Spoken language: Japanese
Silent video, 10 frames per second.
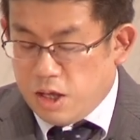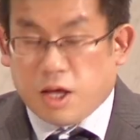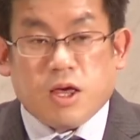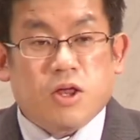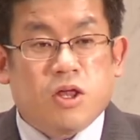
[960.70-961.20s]

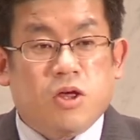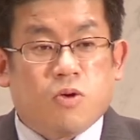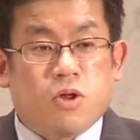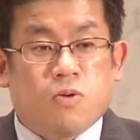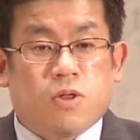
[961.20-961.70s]
優しい
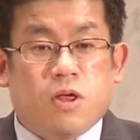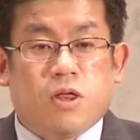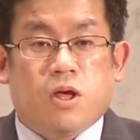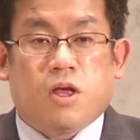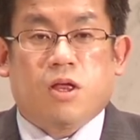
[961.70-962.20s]
よしこ先
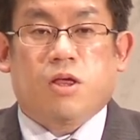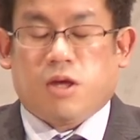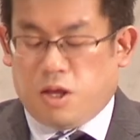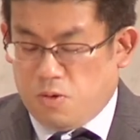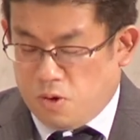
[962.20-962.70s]
生なんで
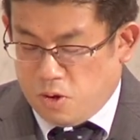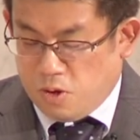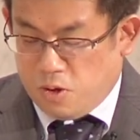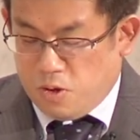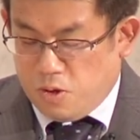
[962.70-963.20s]
すけど